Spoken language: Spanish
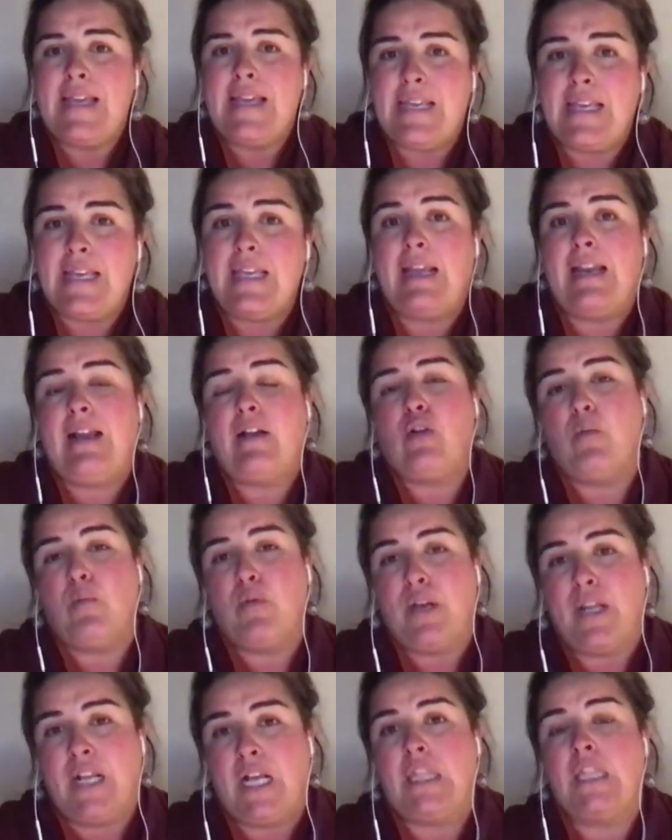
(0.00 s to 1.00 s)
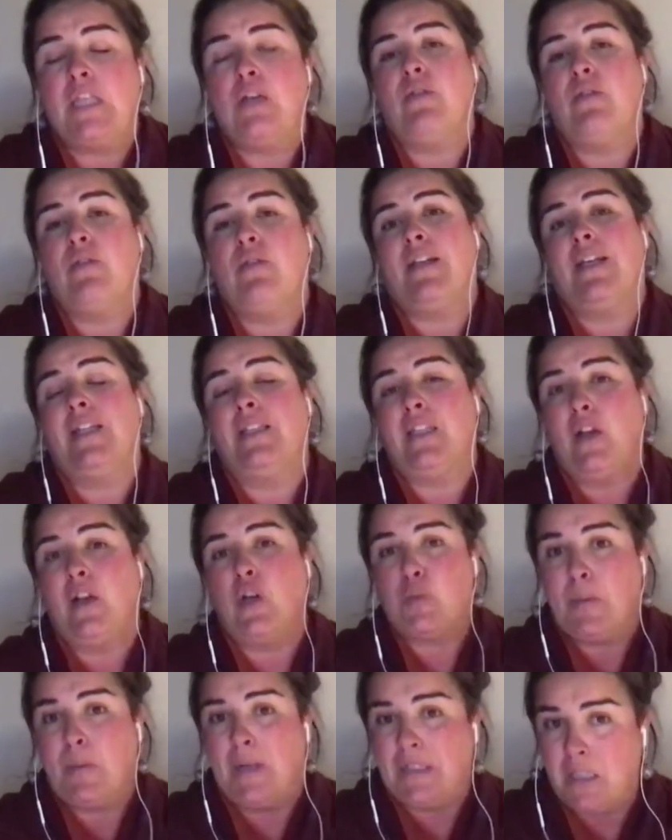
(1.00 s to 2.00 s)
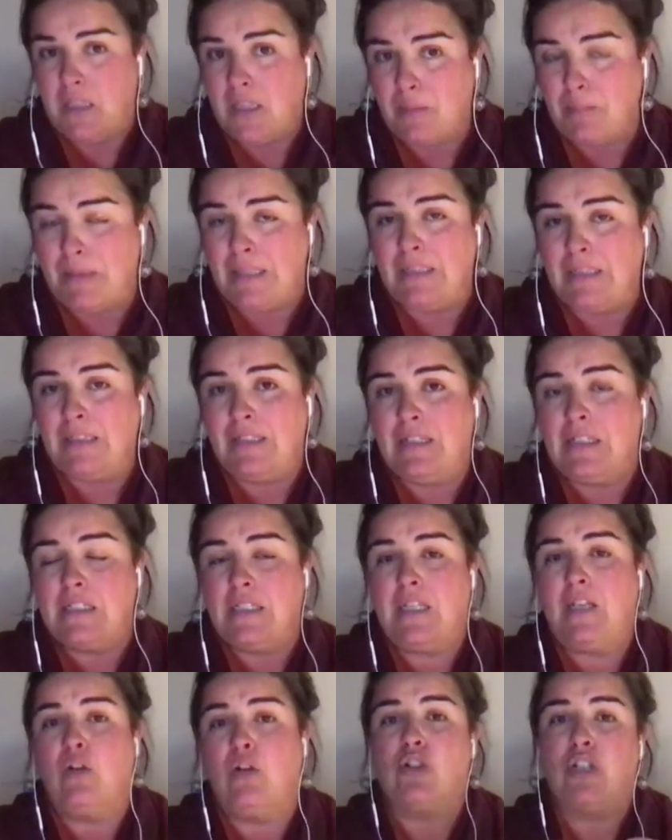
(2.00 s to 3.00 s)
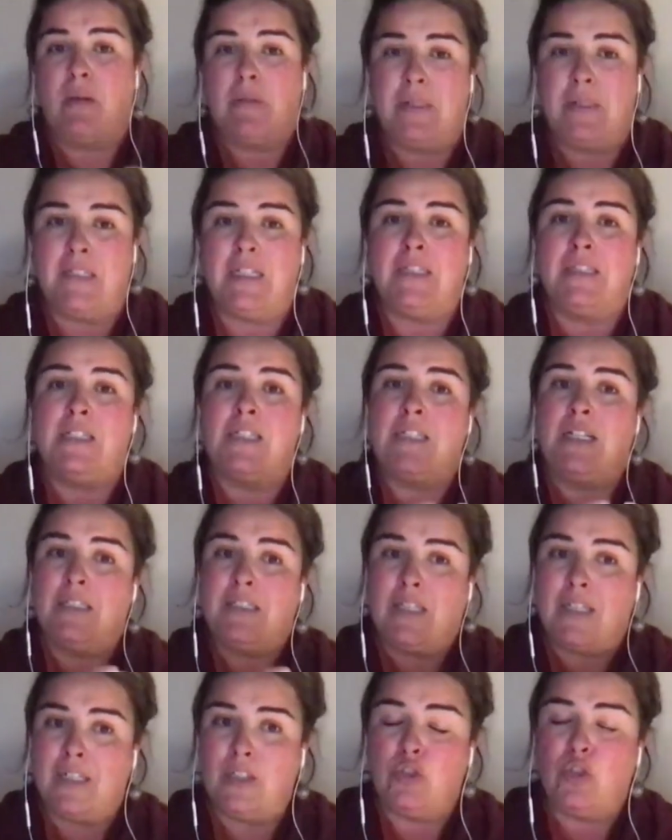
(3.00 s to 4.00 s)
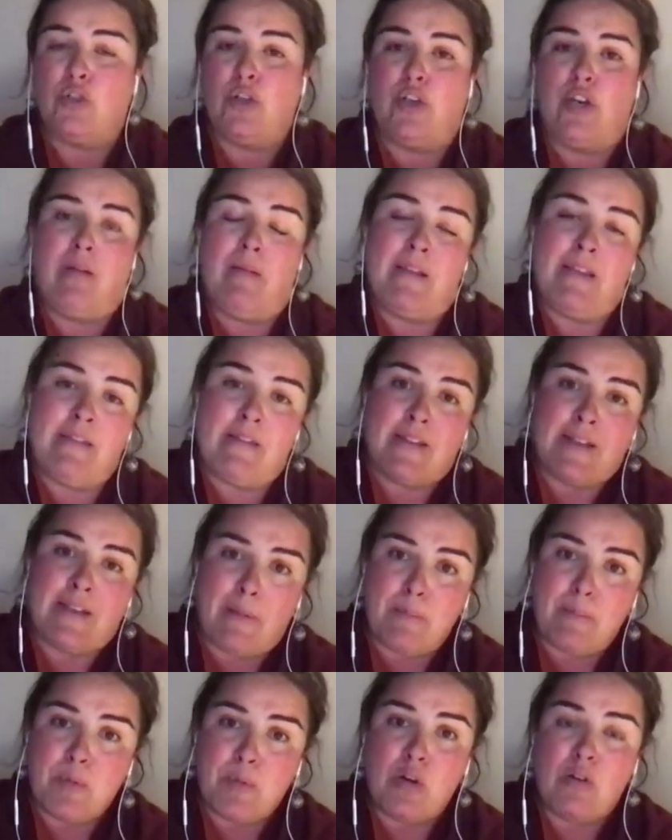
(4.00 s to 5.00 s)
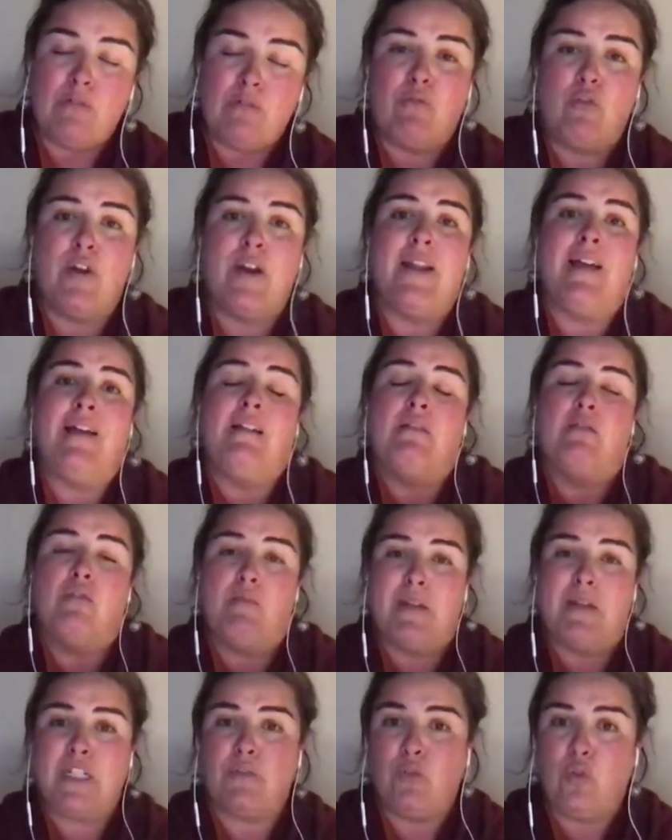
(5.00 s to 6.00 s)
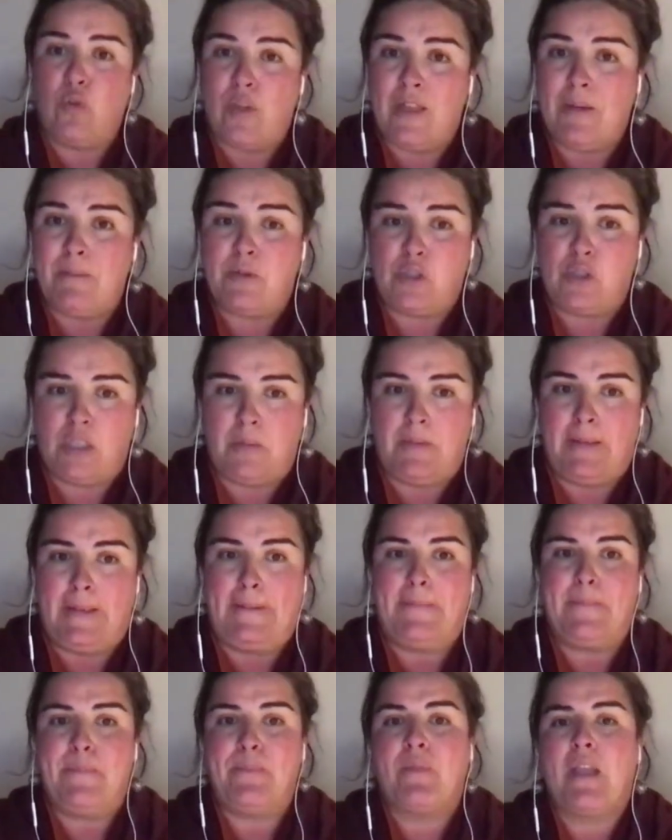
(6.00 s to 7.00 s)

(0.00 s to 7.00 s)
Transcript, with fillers: y que la comunicación entre los participantes y los habitantes del territorio en el Valle de Campo fuera lo más fluida posible.